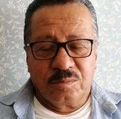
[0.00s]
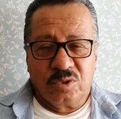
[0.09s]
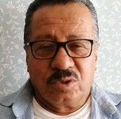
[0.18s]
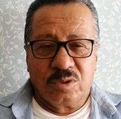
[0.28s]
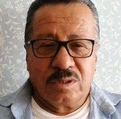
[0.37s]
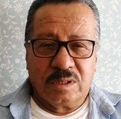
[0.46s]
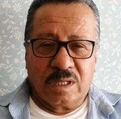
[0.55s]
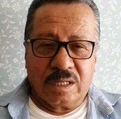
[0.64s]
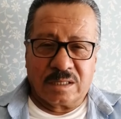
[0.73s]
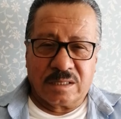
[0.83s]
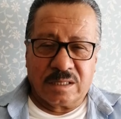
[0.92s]
bütün
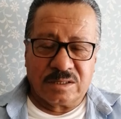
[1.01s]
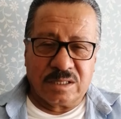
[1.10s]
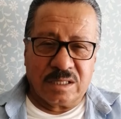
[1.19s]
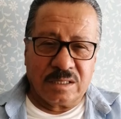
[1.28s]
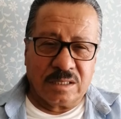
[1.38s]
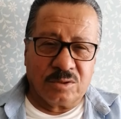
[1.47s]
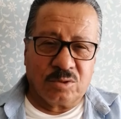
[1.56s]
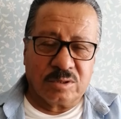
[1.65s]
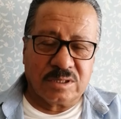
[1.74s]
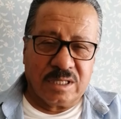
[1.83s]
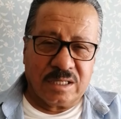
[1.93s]
arkadaşlarımla,
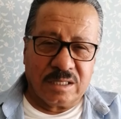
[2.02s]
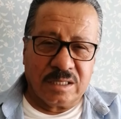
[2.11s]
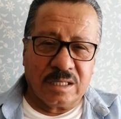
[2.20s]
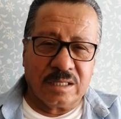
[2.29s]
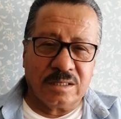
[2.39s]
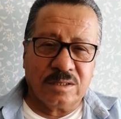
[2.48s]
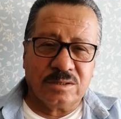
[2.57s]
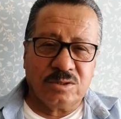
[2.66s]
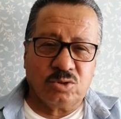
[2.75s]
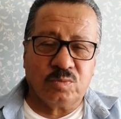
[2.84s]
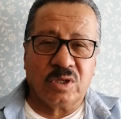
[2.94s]
dostlarımla
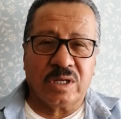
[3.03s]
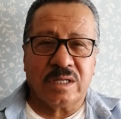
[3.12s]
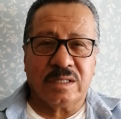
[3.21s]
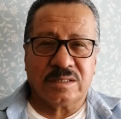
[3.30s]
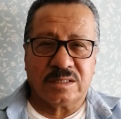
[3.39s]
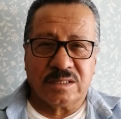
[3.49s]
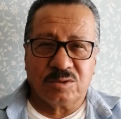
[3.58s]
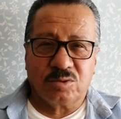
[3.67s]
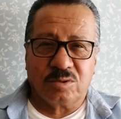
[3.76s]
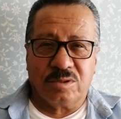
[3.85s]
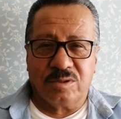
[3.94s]
Cuma'sını
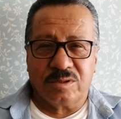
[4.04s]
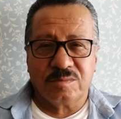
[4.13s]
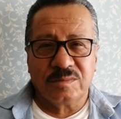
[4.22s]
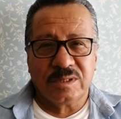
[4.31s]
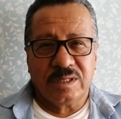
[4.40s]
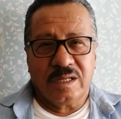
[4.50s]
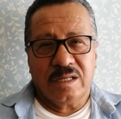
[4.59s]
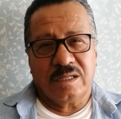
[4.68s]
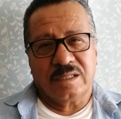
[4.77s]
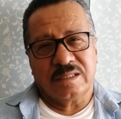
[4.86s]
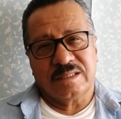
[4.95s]
kutluyorum.
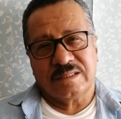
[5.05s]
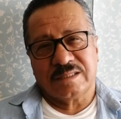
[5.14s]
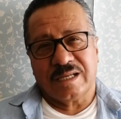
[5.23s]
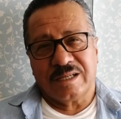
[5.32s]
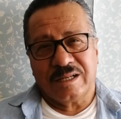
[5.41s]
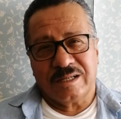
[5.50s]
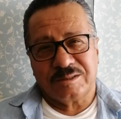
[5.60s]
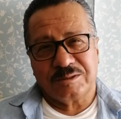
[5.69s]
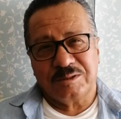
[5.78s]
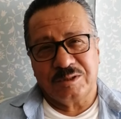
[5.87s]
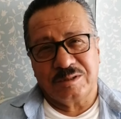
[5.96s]
Herkese saygılar
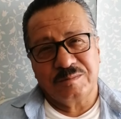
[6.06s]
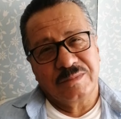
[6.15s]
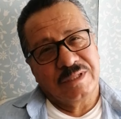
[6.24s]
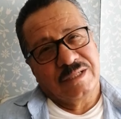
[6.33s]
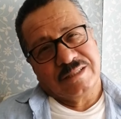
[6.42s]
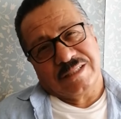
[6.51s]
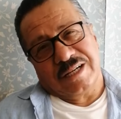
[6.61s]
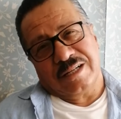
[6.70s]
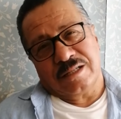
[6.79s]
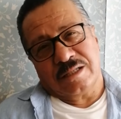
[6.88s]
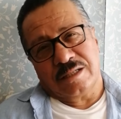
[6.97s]
sunuyorum.
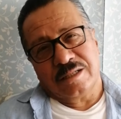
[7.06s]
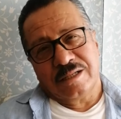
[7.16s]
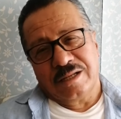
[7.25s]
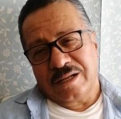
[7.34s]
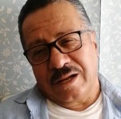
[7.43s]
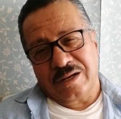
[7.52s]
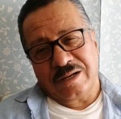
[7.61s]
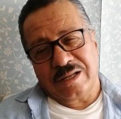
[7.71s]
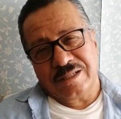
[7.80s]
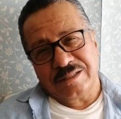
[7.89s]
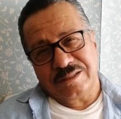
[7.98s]
Sana da
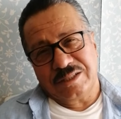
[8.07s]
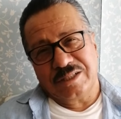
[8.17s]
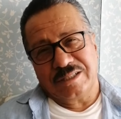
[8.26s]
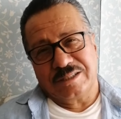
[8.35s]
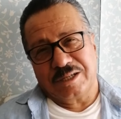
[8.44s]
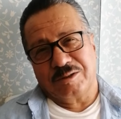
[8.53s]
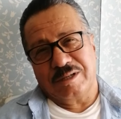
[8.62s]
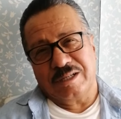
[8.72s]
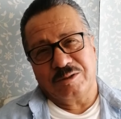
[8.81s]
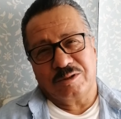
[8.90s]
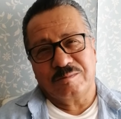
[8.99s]
ağırladığın için teşekkür
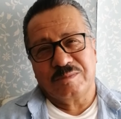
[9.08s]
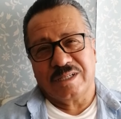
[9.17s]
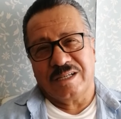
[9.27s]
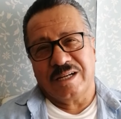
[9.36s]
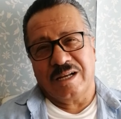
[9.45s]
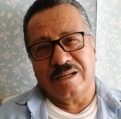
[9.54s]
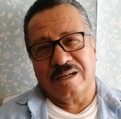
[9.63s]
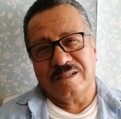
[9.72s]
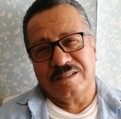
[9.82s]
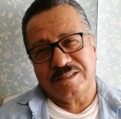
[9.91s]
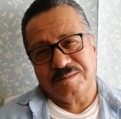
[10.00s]
ediyorum Sayın Ali kardeşim.